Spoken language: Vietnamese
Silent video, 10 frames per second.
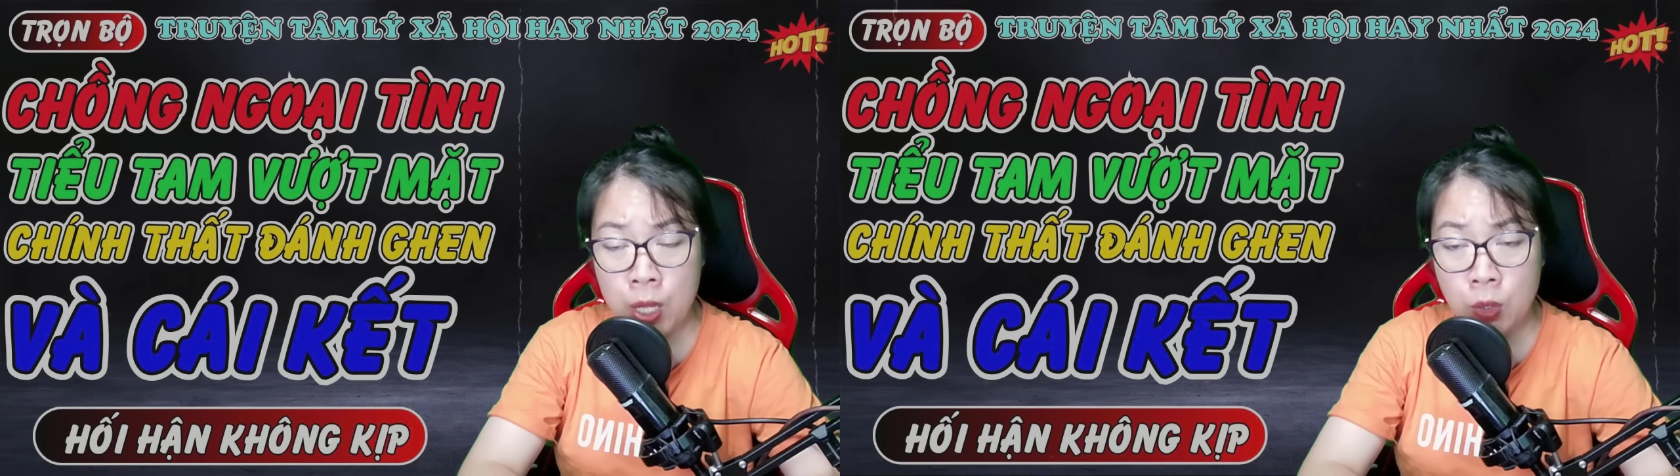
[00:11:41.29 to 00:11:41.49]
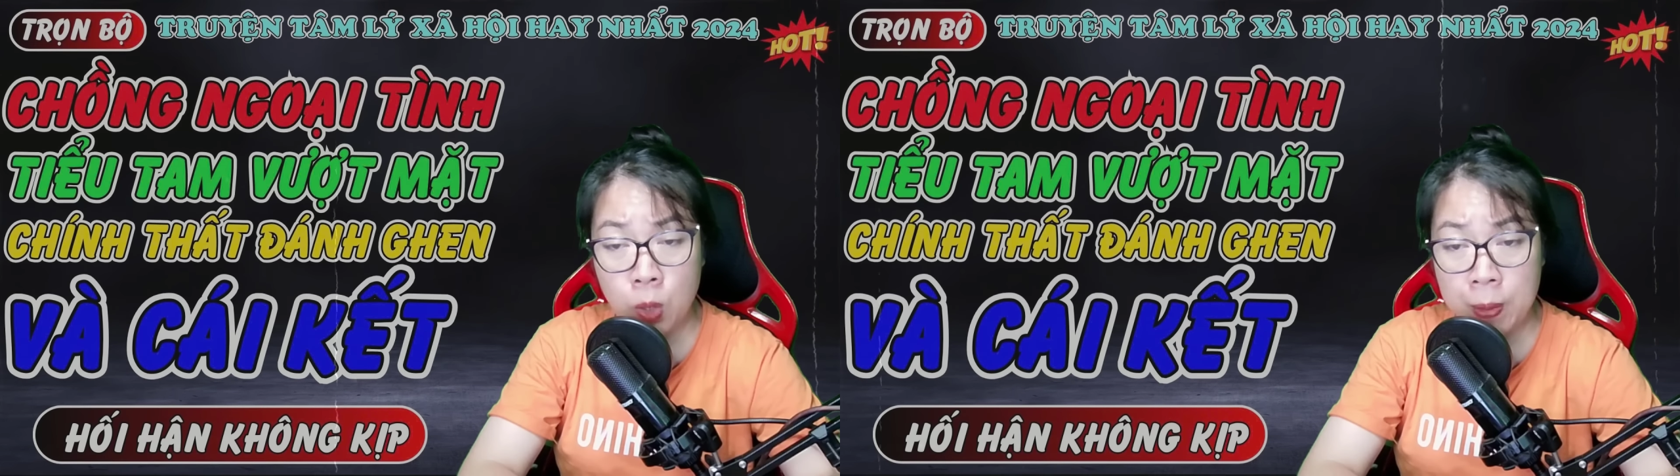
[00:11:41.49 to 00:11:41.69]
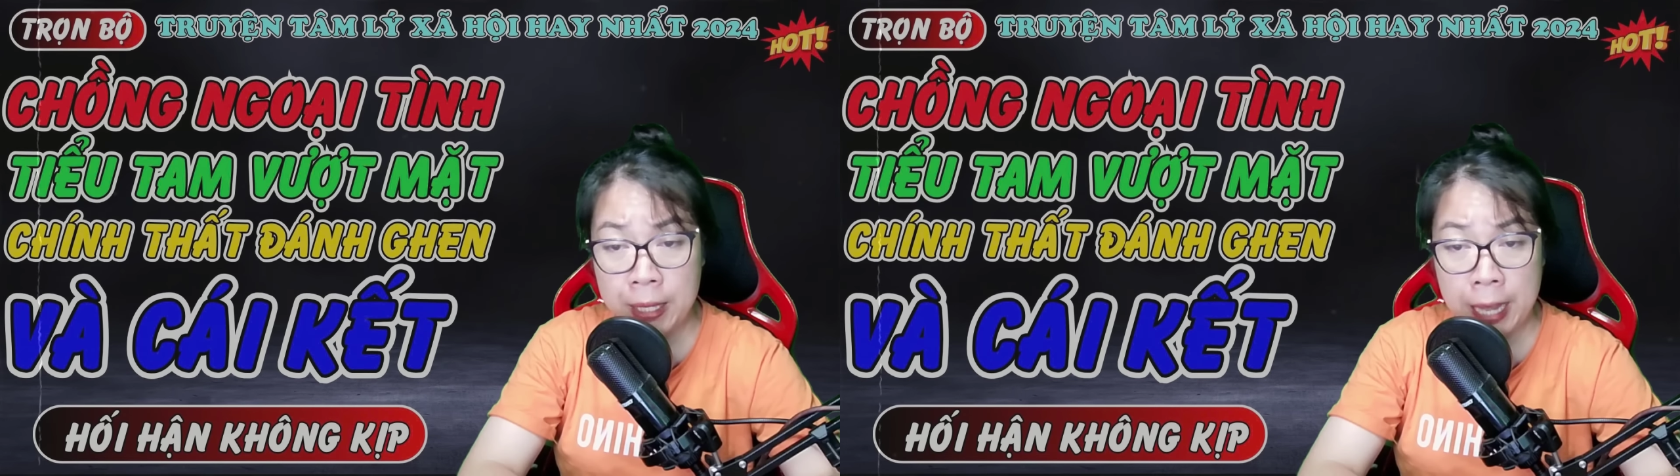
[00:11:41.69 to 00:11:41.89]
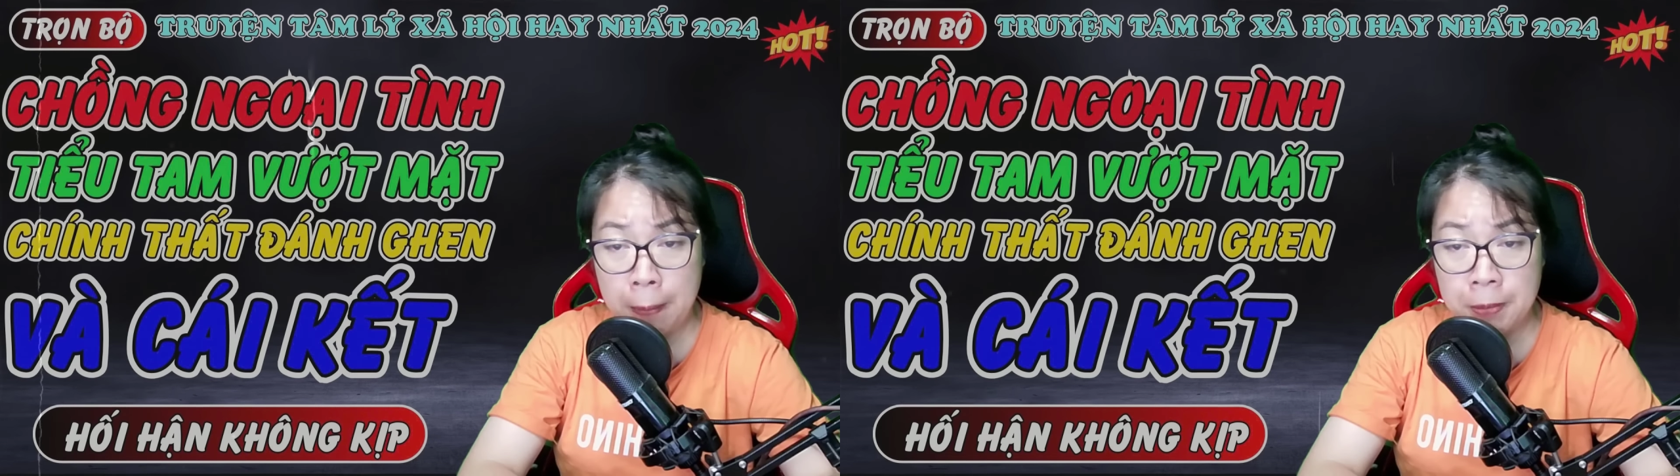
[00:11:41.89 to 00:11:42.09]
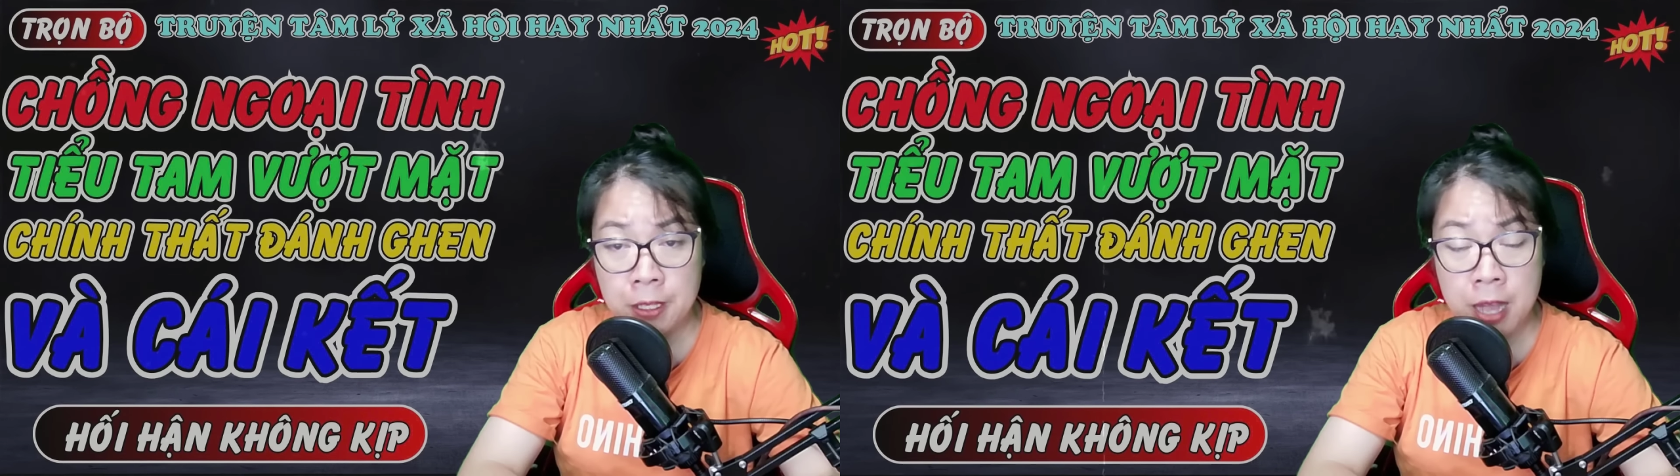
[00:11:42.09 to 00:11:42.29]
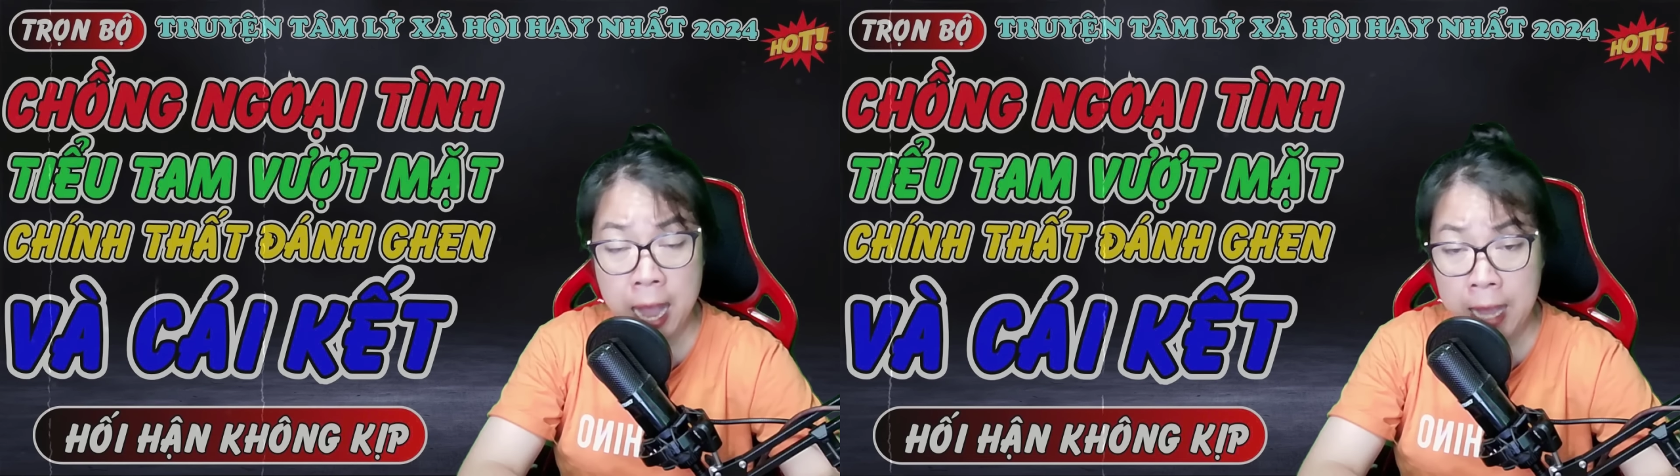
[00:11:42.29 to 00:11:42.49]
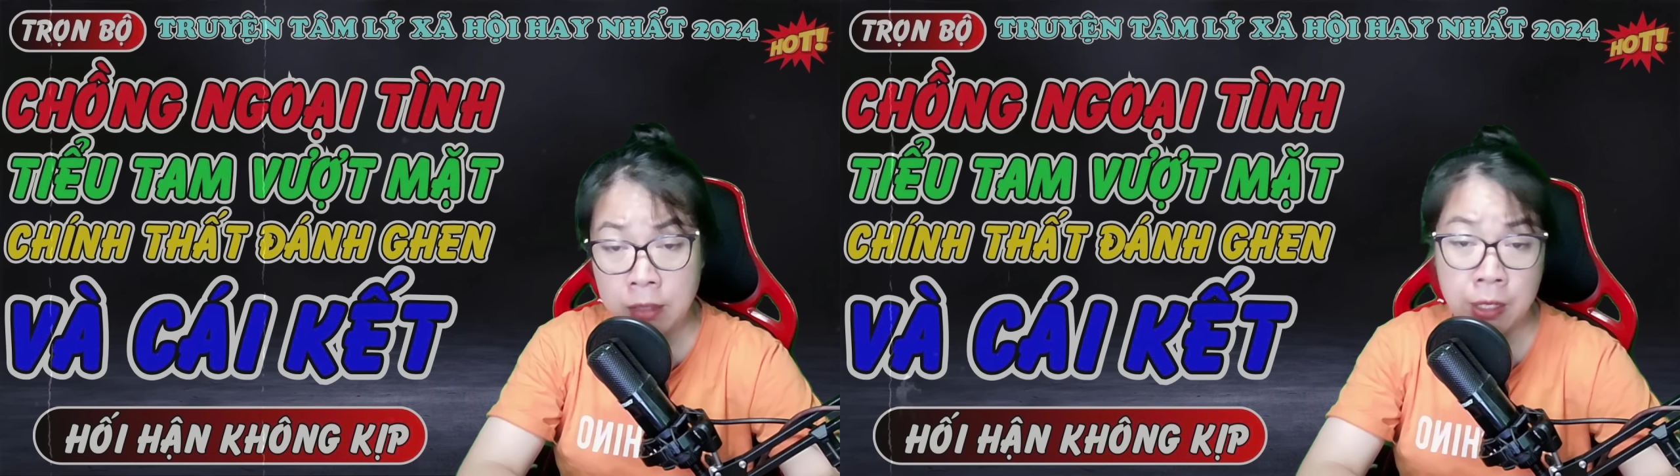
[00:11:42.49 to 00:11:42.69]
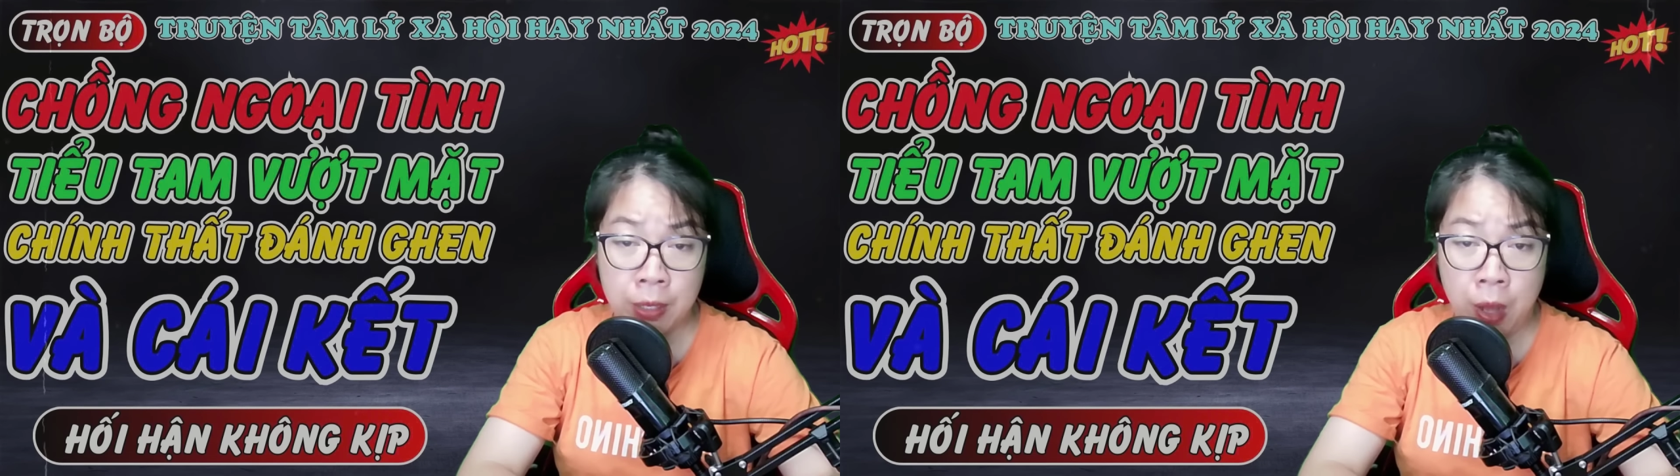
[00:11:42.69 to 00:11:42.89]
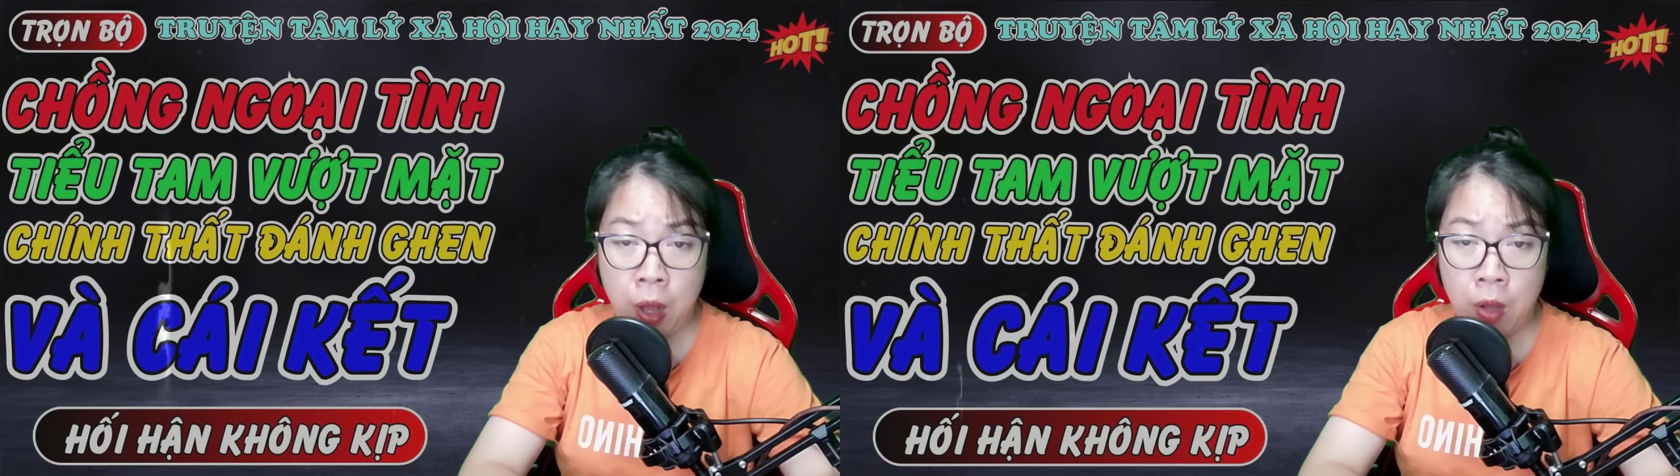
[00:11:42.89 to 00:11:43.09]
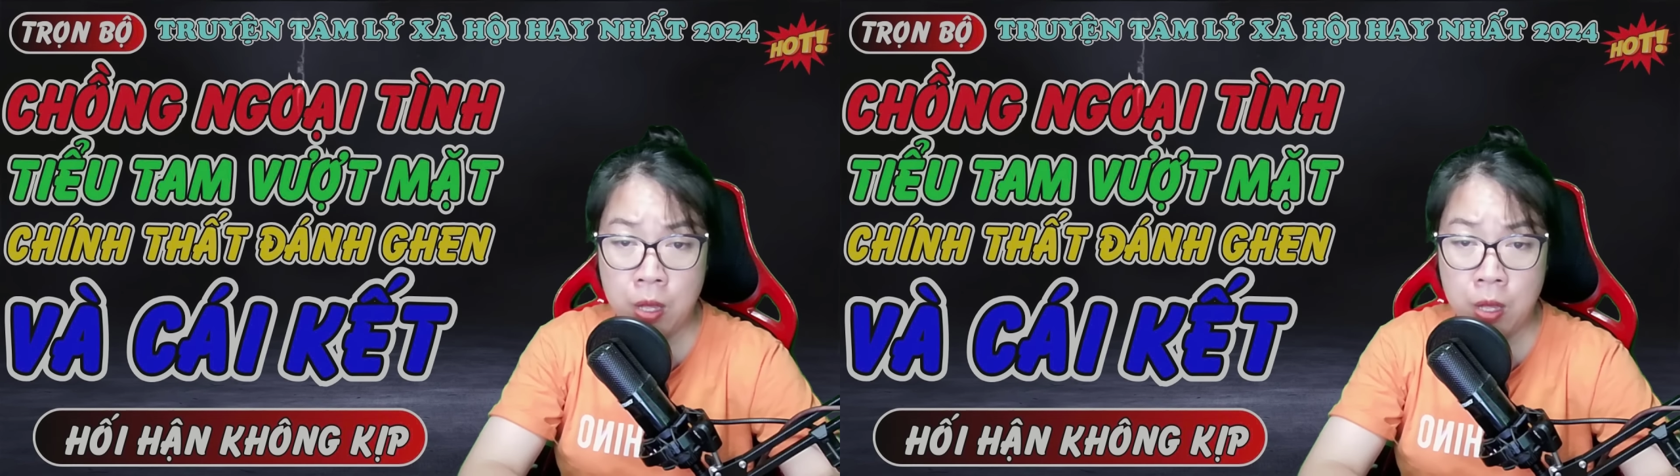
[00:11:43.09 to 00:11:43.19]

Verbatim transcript: tôi bị kẹp giữa hai người họ,